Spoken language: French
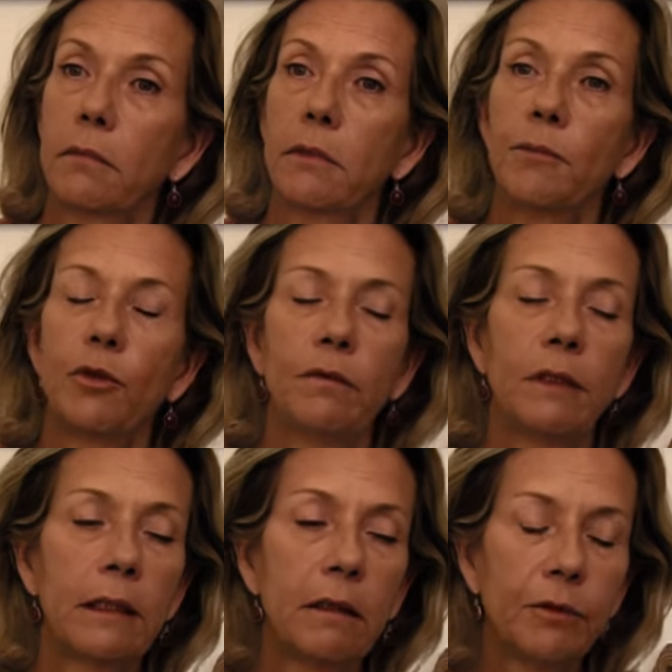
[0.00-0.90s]
comme je
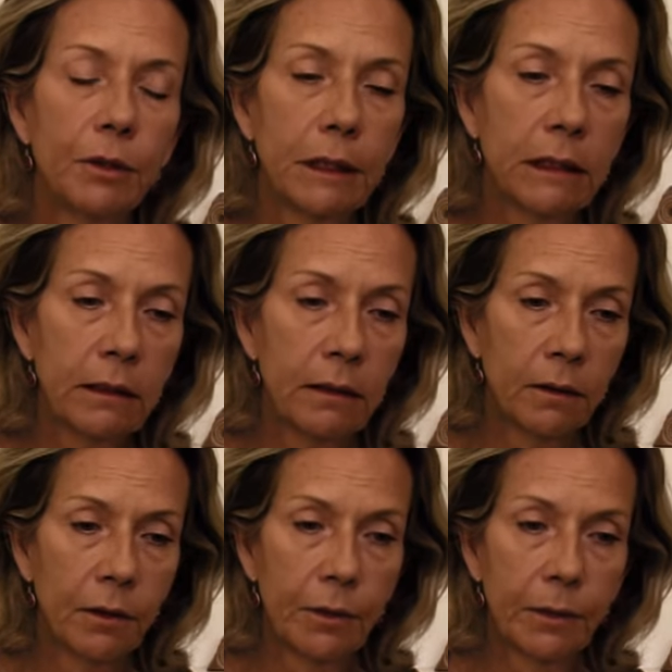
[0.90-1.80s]
viens de l'évoquer,
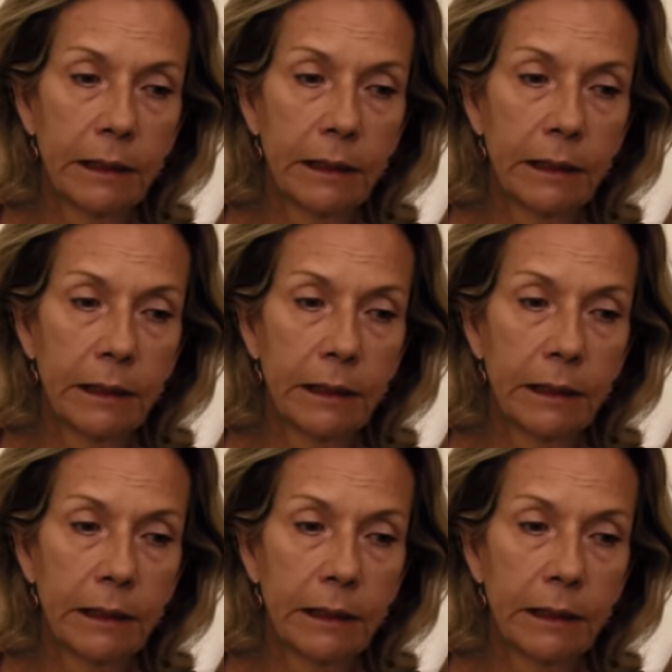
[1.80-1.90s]
euh,